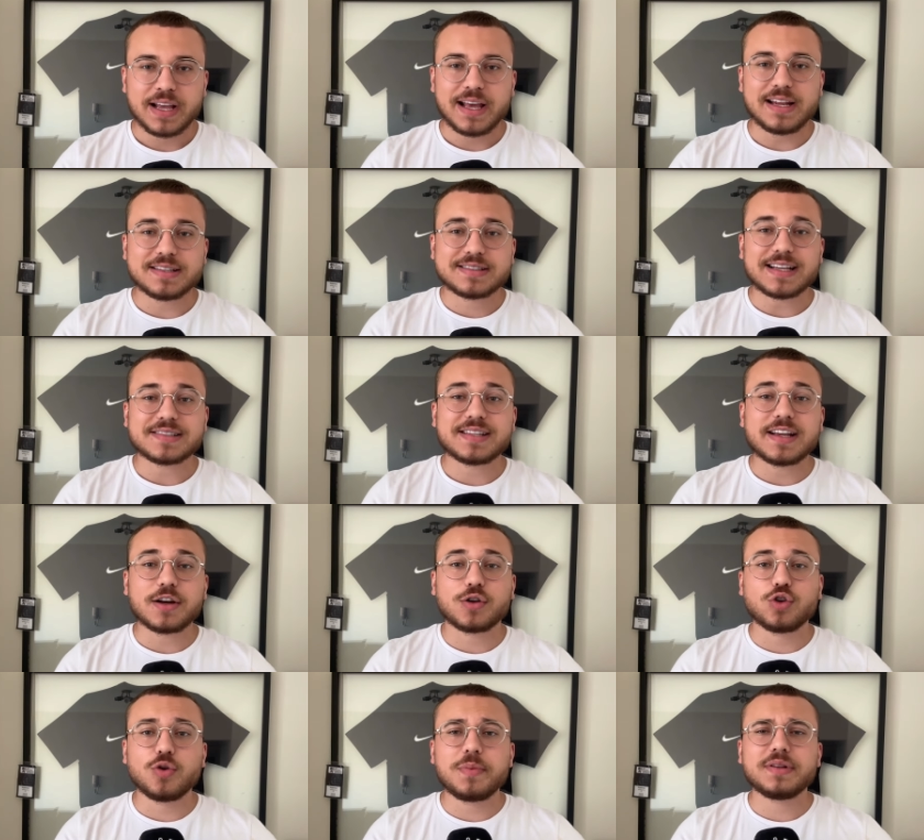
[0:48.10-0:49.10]
Ele está sem
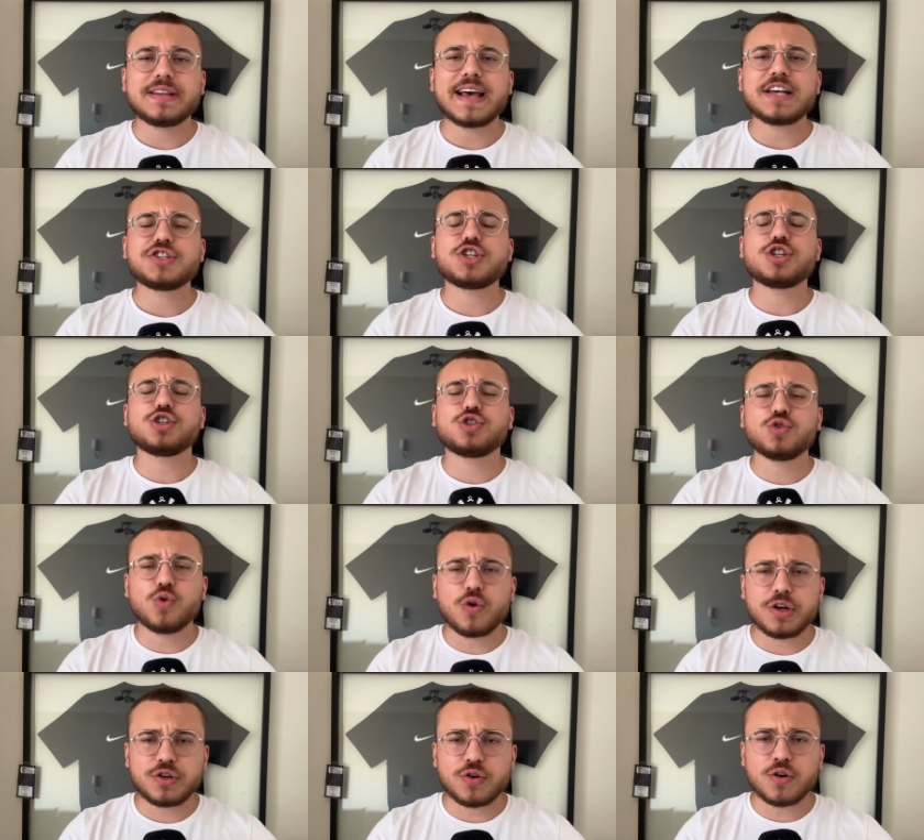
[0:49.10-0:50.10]
clube desde
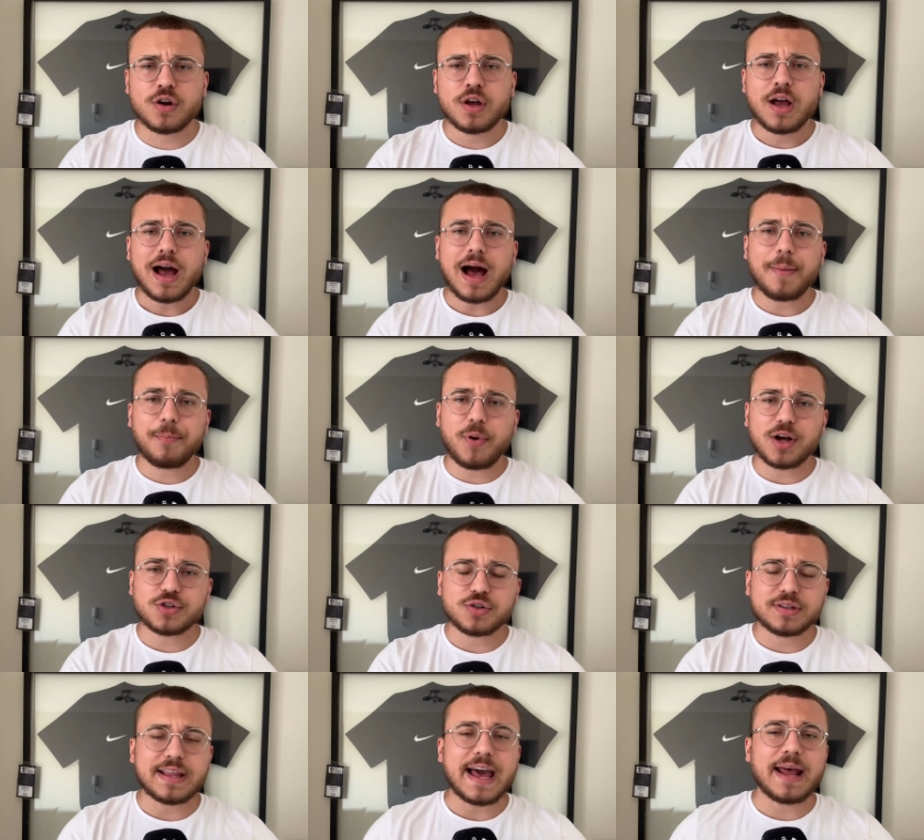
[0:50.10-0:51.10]
junho, após o
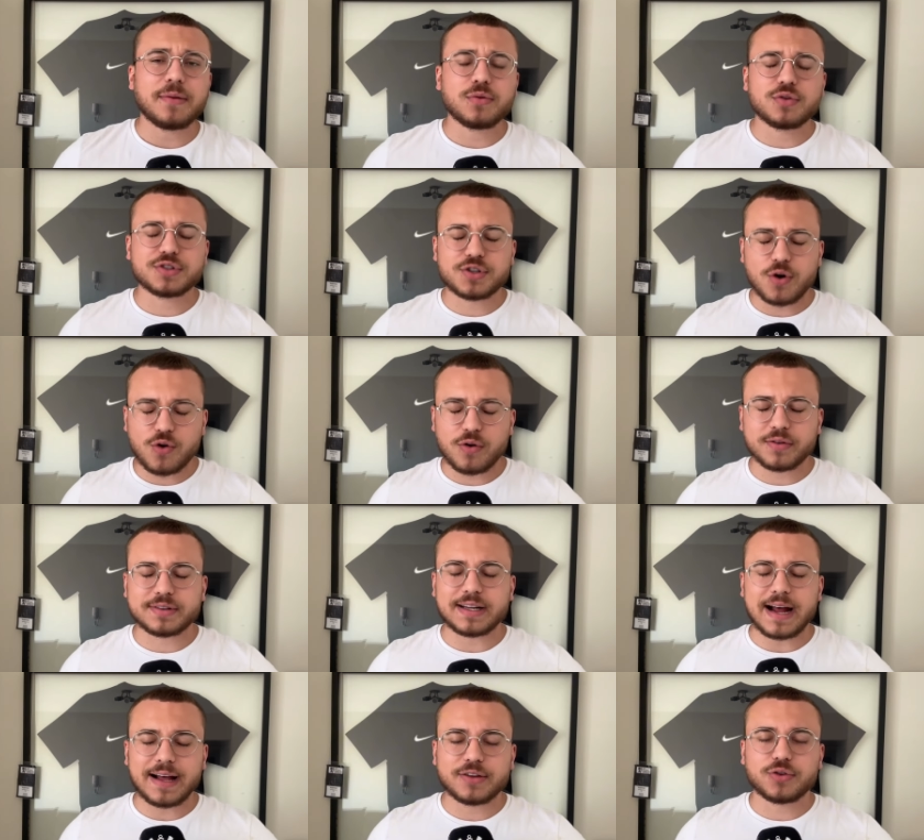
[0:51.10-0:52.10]
término do seu
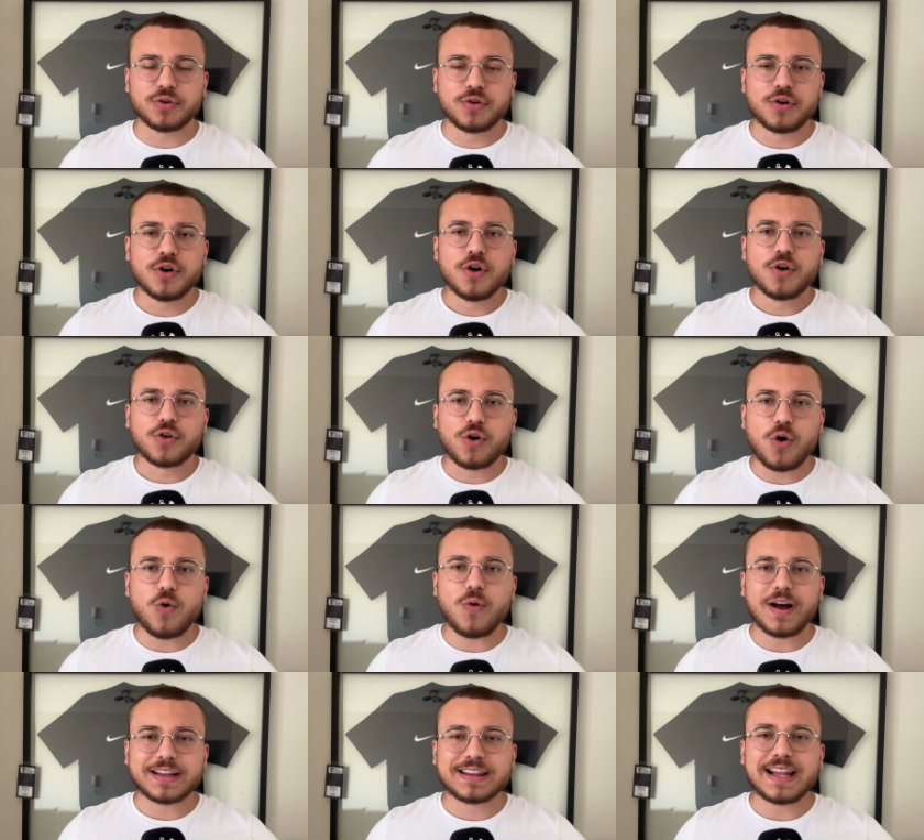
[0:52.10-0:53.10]
contrato com
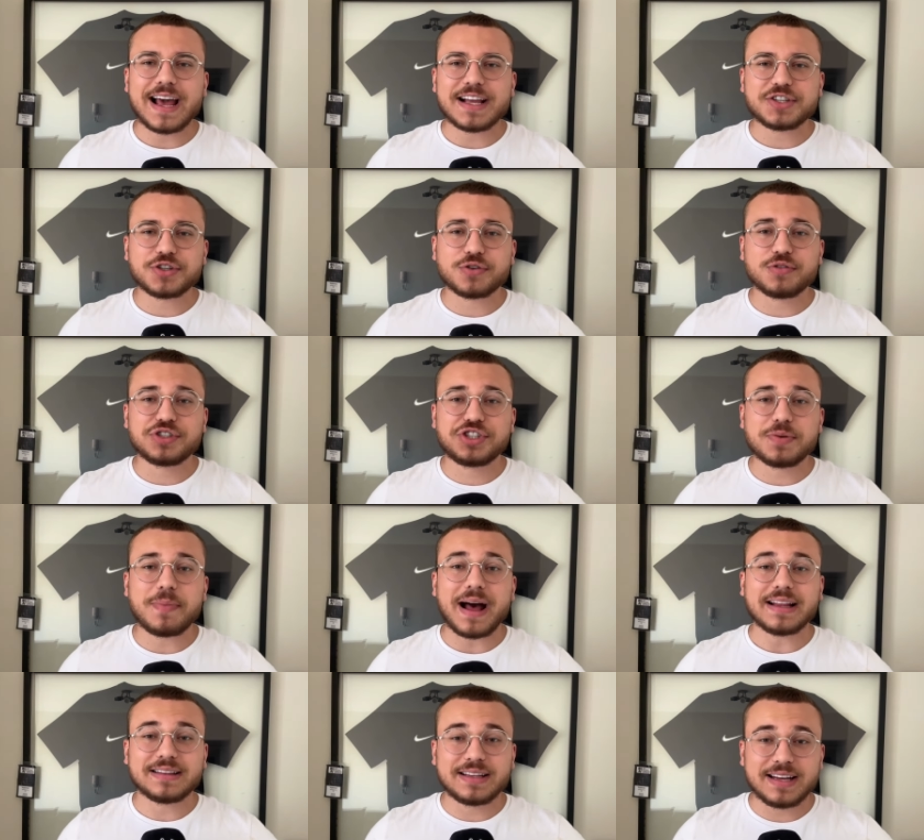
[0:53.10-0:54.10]
o Atlético de
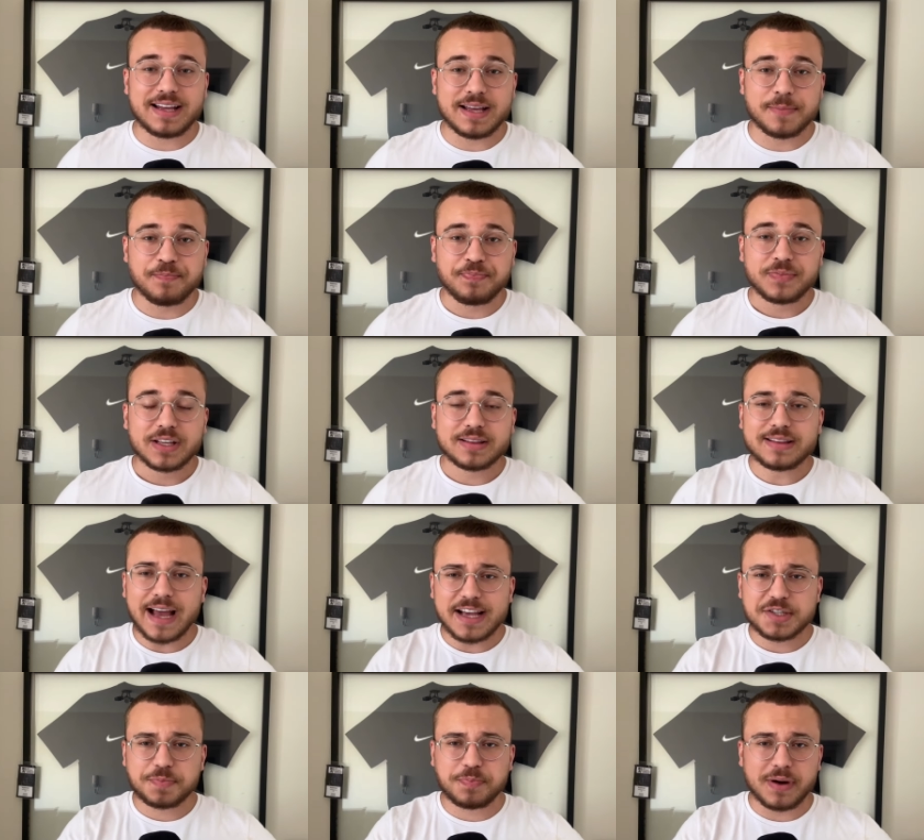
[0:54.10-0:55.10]
Madrid, da
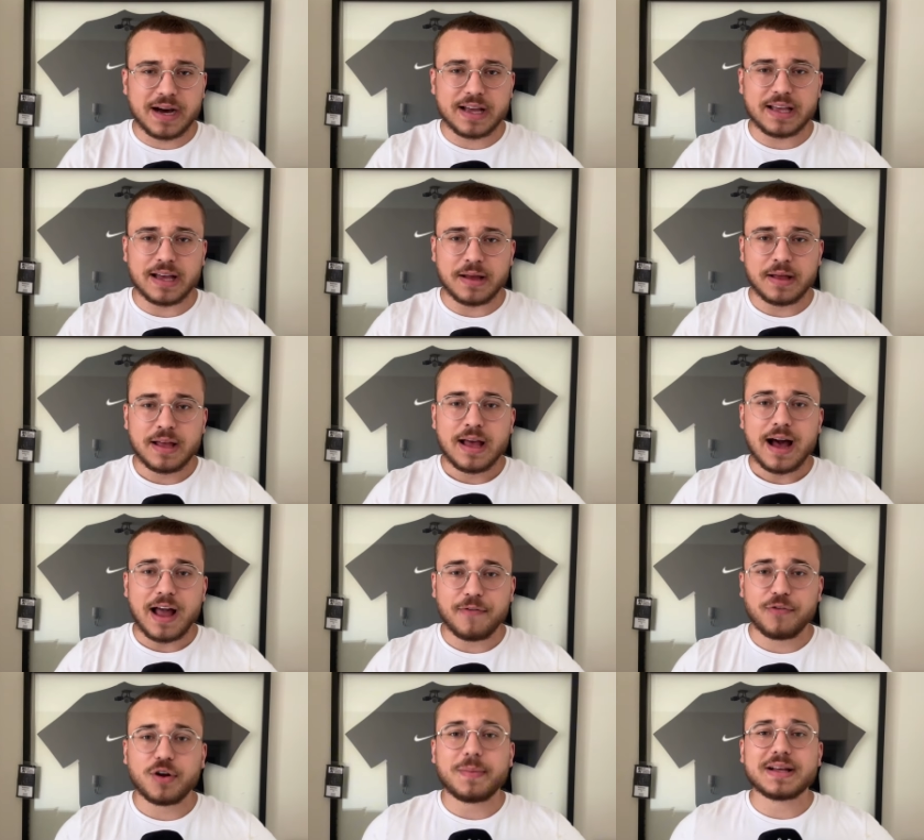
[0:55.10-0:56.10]
Espanha. A
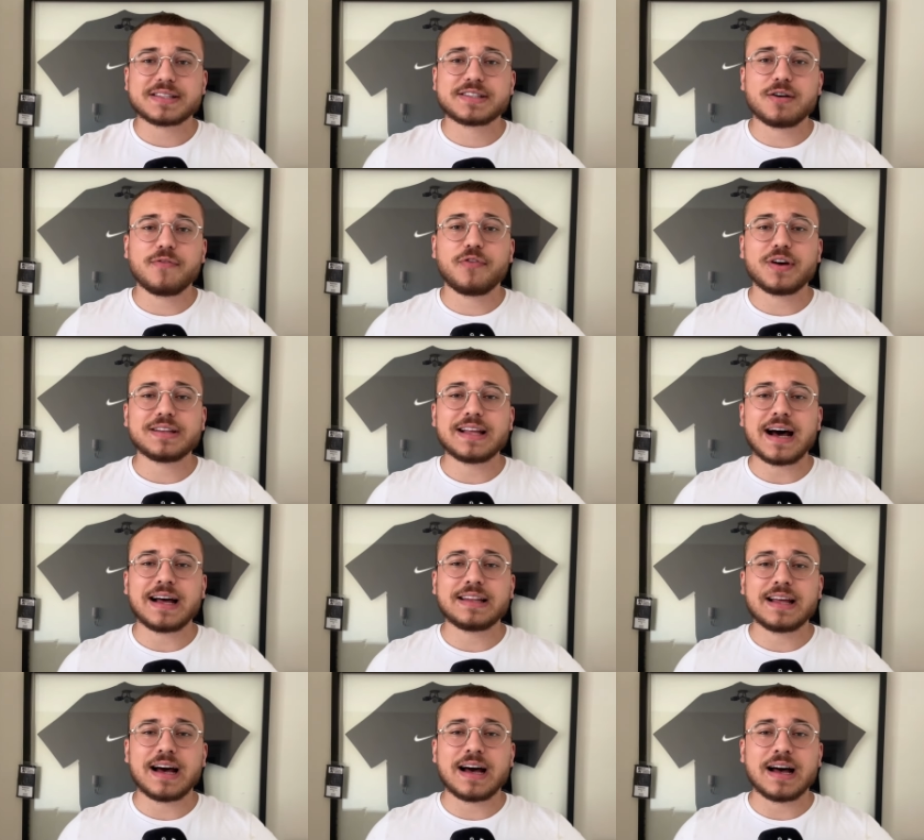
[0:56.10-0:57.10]
informação foi
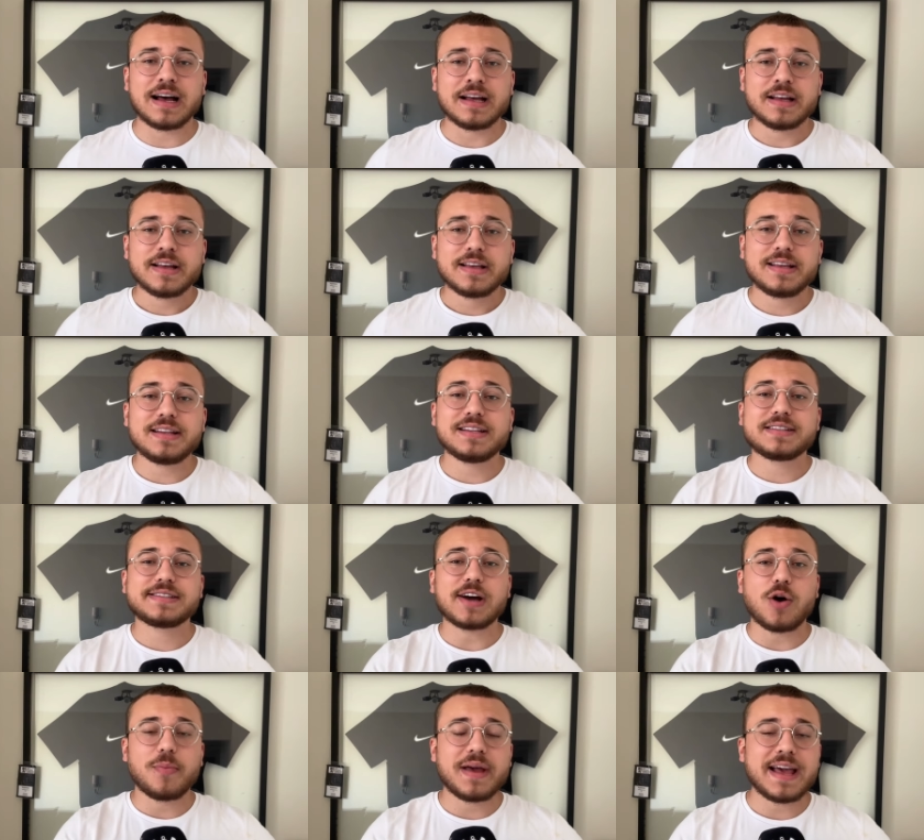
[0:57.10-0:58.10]
dada
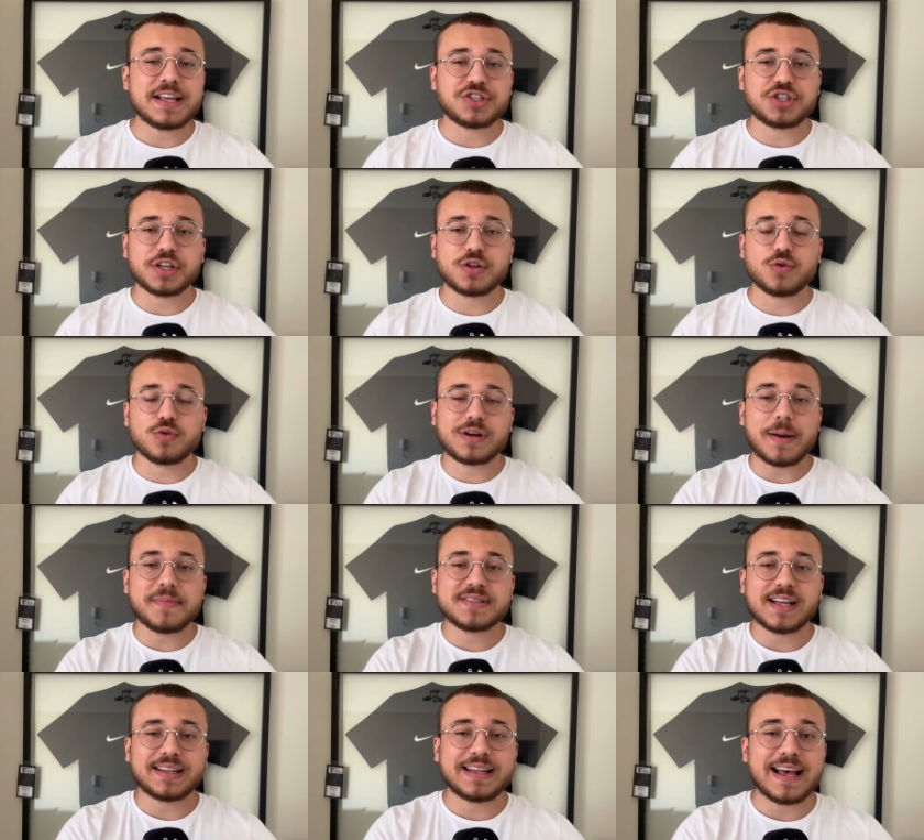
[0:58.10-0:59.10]
inicialmente que o
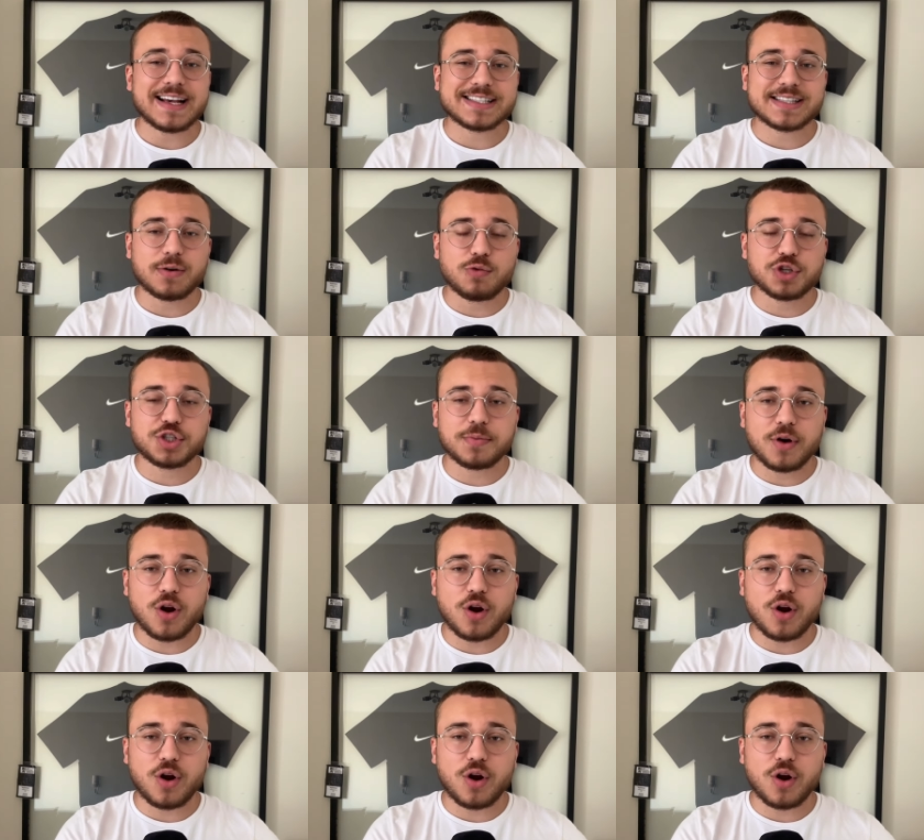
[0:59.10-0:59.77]
camisa 10 da última